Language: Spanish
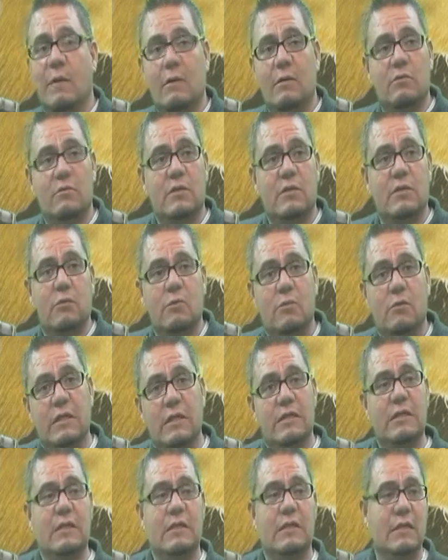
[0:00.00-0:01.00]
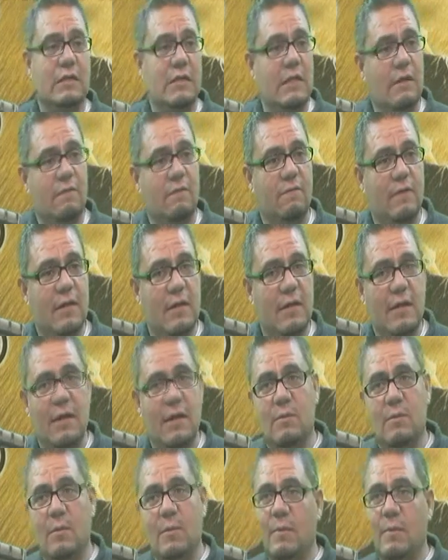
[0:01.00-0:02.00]
chamacos a esconderse detrás de la
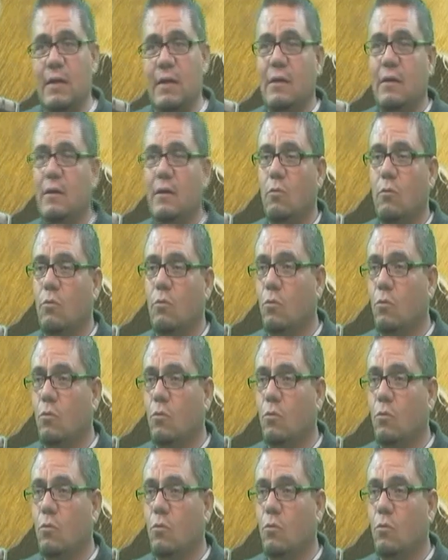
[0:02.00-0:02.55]
falda de la mamá.